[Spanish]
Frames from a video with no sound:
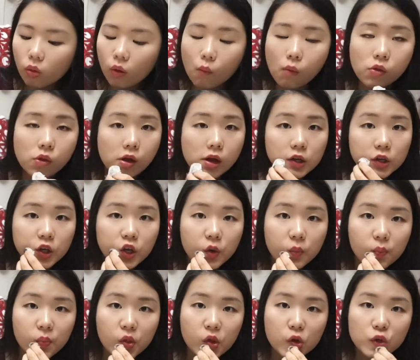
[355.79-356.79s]
bueno, aquí
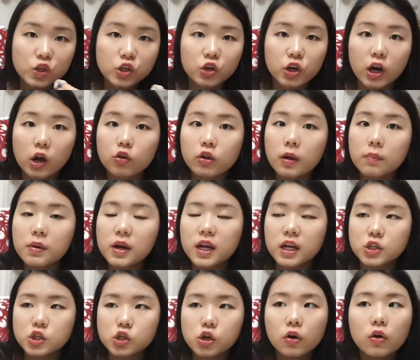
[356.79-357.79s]
en Costa Rica hay una
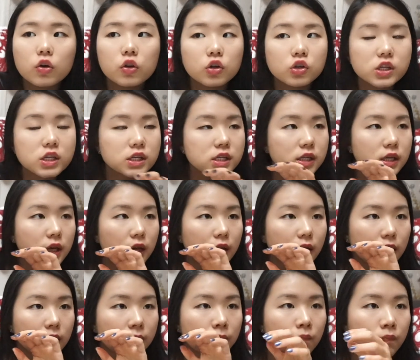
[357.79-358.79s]
aplicación, o no sé si
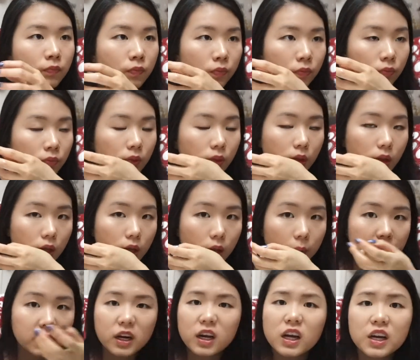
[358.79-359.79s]
en
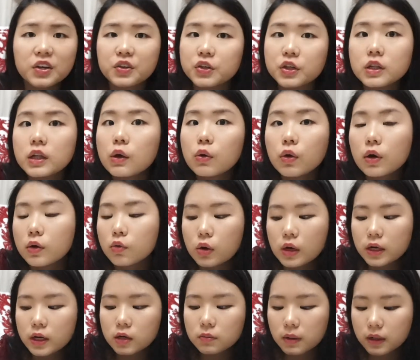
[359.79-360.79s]
América Latina o en
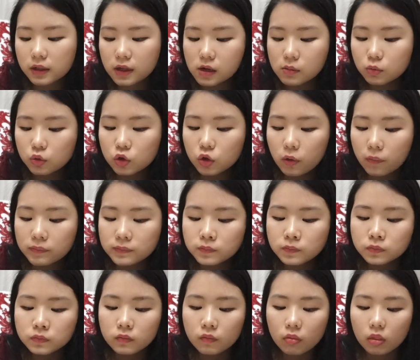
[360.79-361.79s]
cualquier parte del mundo,
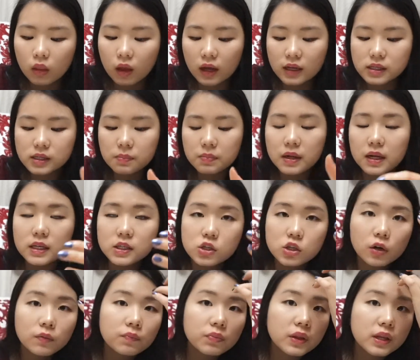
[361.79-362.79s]
hay esta
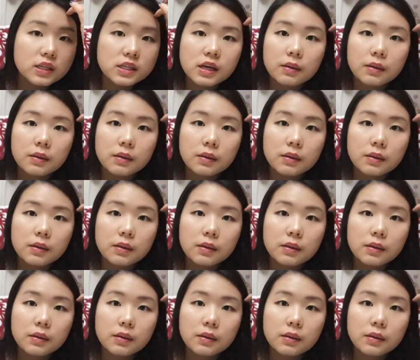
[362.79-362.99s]
aplicación que se